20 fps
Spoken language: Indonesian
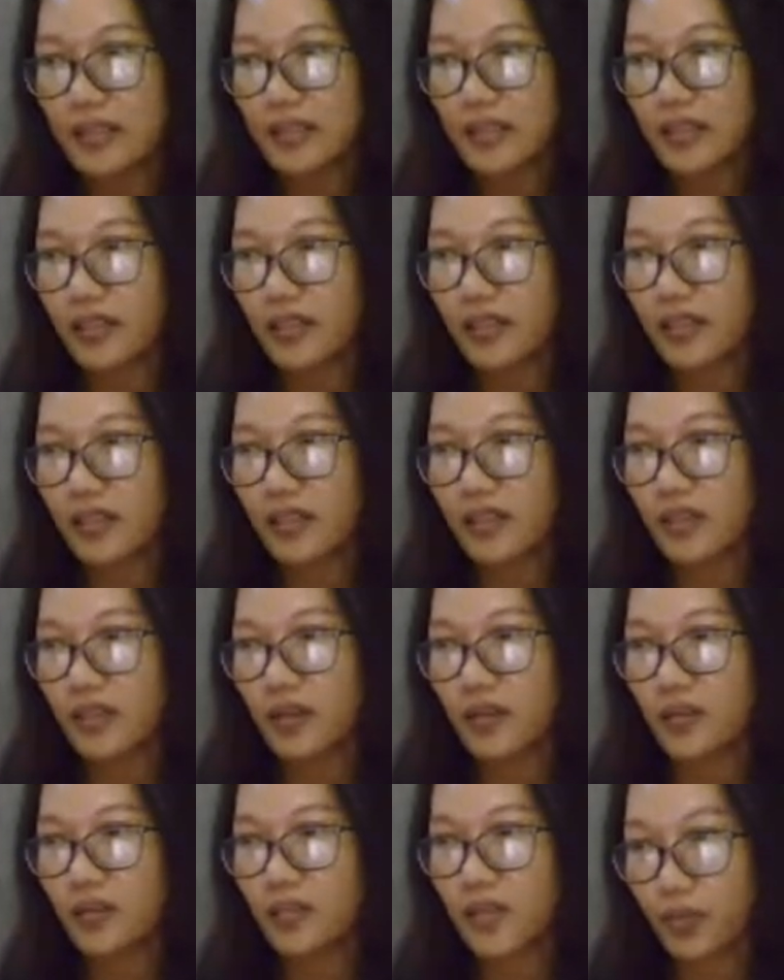ada
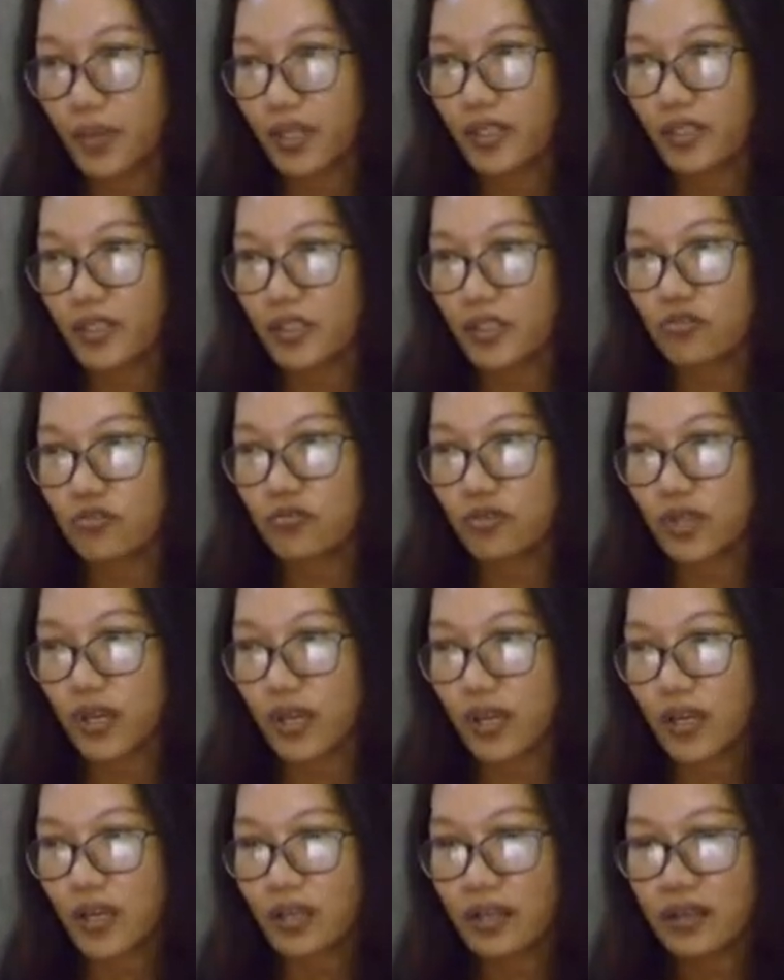yang berbayar juga